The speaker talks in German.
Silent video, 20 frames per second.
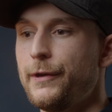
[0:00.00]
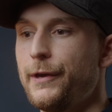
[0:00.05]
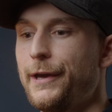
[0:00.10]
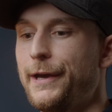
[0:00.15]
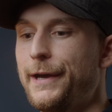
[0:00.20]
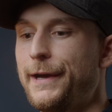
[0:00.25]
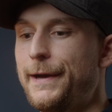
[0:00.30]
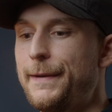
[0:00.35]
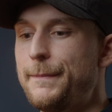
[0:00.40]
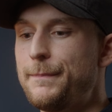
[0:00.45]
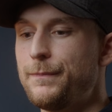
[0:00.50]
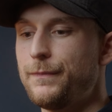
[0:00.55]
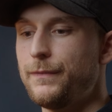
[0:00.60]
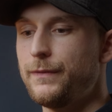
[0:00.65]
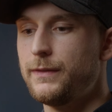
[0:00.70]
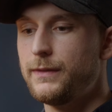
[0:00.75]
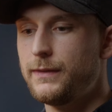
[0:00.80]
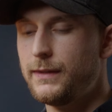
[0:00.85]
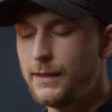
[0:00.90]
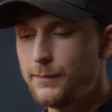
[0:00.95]
Ähm,
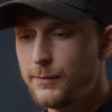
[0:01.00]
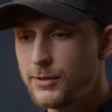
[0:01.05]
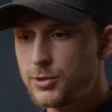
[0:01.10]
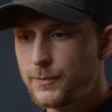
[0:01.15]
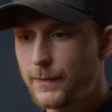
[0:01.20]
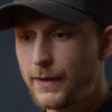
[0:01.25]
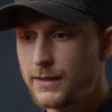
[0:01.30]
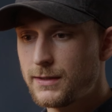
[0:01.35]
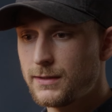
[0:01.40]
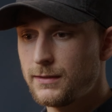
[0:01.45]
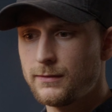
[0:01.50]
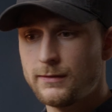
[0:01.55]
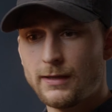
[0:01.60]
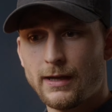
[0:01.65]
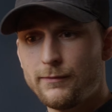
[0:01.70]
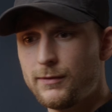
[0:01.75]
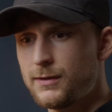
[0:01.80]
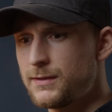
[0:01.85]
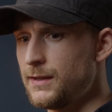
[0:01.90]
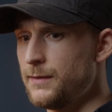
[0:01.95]
dementsprechend
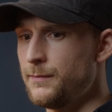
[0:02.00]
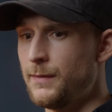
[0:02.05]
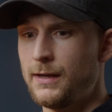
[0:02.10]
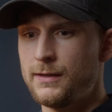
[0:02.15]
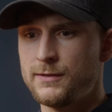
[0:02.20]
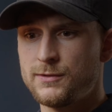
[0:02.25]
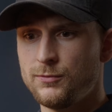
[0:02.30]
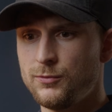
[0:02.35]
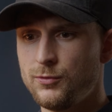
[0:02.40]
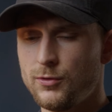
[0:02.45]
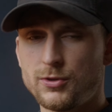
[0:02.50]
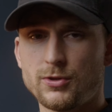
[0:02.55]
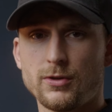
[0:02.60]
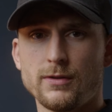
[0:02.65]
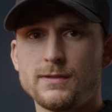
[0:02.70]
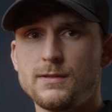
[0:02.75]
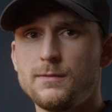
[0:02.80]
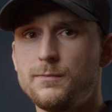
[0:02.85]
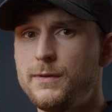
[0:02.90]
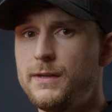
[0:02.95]
haben wir das eben alles so
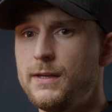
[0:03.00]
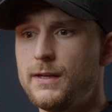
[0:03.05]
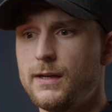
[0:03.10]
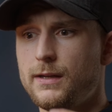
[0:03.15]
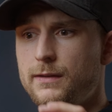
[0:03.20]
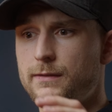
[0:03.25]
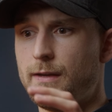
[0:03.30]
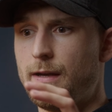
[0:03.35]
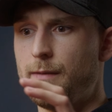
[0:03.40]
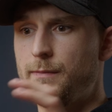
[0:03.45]
durchkonzipiert,